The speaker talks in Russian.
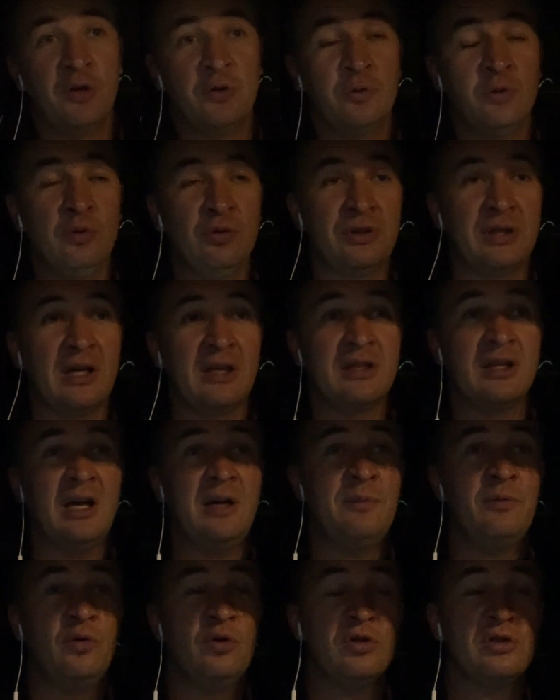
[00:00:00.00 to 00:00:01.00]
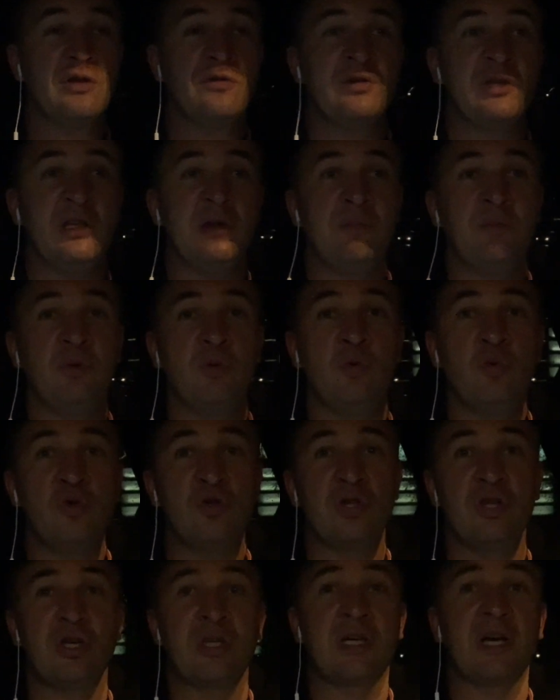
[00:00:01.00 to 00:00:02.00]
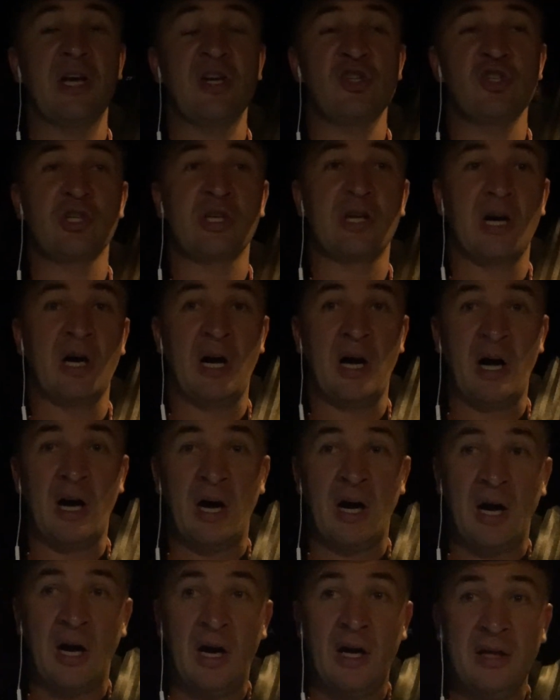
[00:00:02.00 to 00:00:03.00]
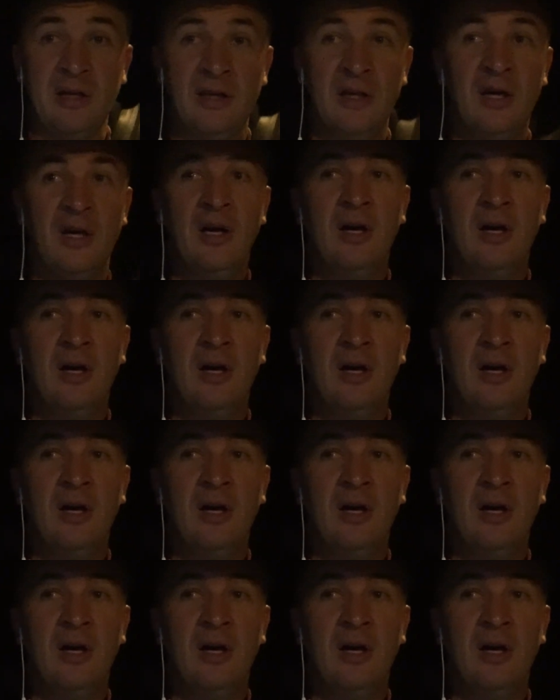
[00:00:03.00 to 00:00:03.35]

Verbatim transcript: ну тогда можно взять бушный Кашкай,